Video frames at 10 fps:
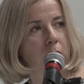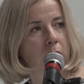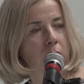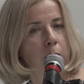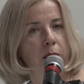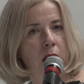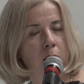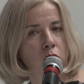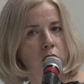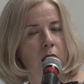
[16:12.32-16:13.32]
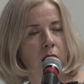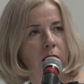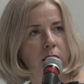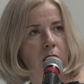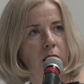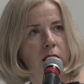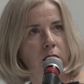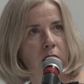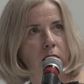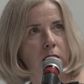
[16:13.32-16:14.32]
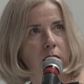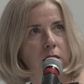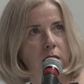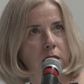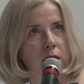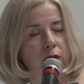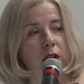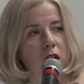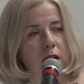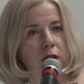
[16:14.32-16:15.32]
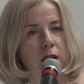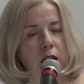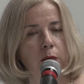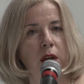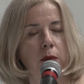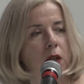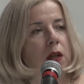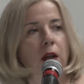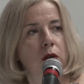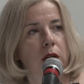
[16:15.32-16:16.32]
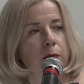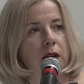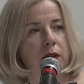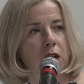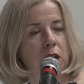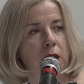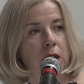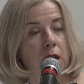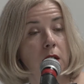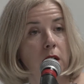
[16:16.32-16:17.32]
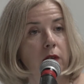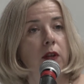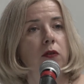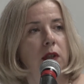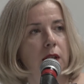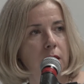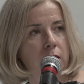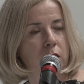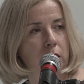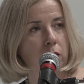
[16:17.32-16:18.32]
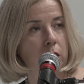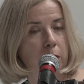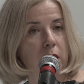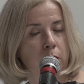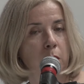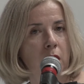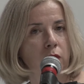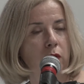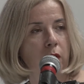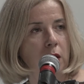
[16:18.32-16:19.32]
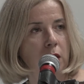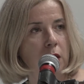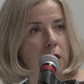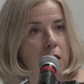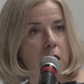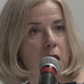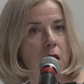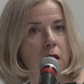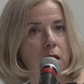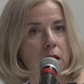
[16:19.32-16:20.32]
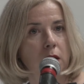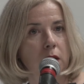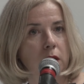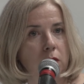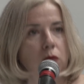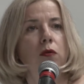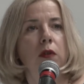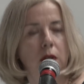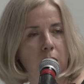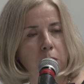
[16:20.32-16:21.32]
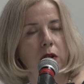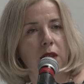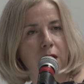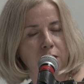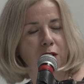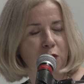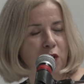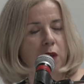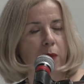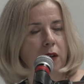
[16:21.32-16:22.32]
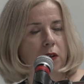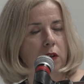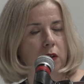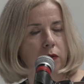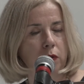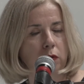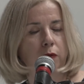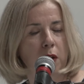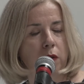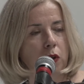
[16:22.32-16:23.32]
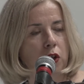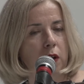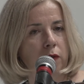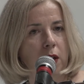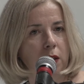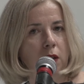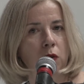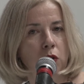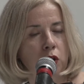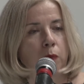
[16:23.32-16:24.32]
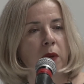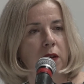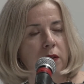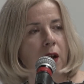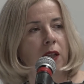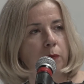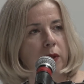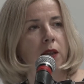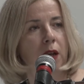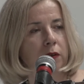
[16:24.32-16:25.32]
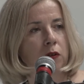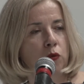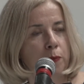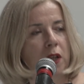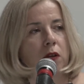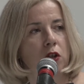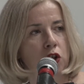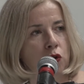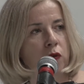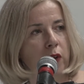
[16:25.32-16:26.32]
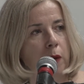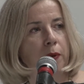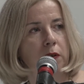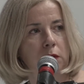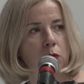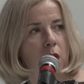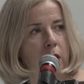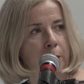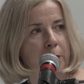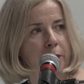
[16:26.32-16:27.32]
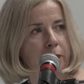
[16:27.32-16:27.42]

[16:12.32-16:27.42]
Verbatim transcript: Да, потому что одна э, из важных социальных перемен, которые произошли в результате вот Первой мировой войны, э, ну и там разных других процессов, но в первую очередь войны, то, что перестала быть доступна дешевая прислуга –